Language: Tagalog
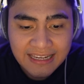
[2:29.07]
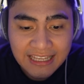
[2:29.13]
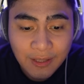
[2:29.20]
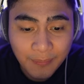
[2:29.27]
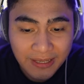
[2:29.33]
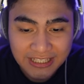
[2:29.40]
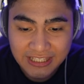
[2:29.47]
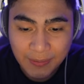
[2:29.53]

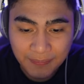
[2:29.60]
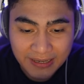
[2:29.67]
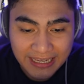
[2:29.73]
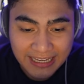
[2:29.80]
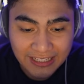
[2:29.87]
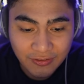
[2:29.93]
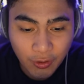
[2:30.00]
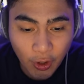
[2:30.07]
ibig
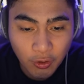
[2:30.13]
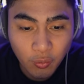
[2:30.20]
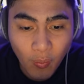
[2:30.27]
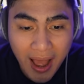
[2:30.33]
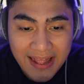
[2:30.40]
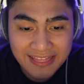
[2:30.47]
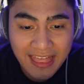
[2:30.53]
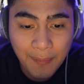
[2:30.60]
sabihin nun,
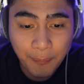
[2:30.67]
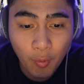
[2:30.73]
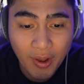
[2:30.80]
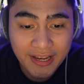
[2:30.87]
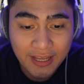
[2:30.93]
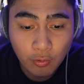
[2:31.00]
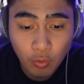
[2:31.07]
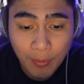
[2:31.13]
one top
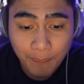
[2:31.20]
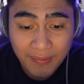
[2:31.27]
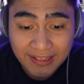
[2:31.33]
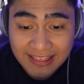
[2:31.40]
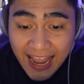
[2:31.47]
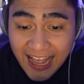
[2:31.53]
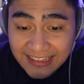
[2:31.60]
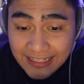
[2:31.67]
one equipment,
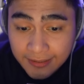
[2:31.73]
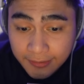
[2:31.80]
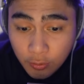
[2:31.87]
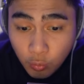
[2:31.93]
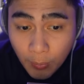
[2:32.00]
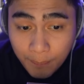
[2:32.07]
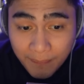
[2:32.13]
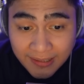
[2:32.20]
lahat ng
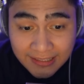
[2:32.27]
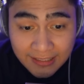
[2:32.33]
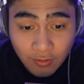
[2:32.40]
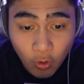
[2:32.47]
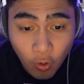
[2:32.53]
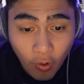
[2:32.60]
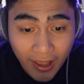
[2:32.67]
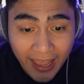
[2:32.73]
equipment
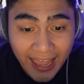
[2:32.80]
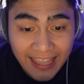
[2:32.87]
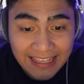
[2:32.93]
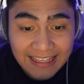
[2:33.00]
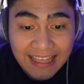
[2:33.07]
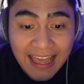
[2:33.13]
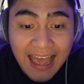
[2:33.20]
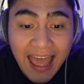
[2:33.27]
nito
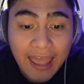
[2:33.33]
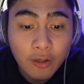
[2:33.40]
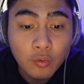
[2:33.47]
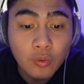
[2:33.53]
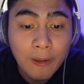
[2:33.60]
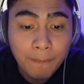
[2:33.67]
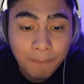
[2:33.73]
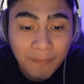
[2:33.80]
ay
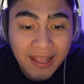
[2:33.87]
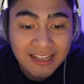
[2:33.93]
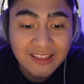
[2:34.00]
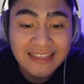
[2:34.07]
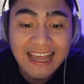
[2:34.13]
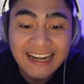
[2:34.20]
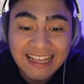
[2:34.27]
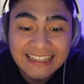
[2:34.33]
equipment
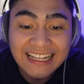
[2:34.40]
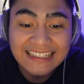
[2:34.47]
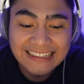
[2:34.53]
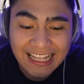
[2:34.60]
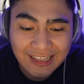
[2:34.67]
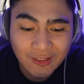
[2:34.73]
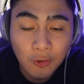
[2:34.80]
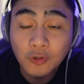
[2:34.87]
na rin ng
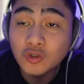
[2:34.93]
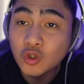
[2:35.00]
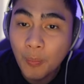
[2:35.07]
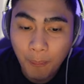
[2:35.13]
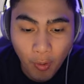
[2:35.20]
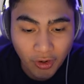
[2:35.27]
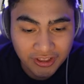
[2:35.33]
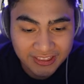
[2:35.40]
tatlong
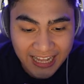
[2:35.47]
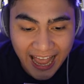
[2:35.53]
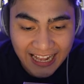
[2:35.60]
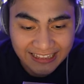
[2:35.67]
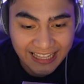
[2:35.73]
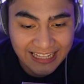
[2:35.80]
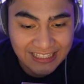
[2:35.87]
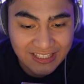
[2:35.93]
support natin.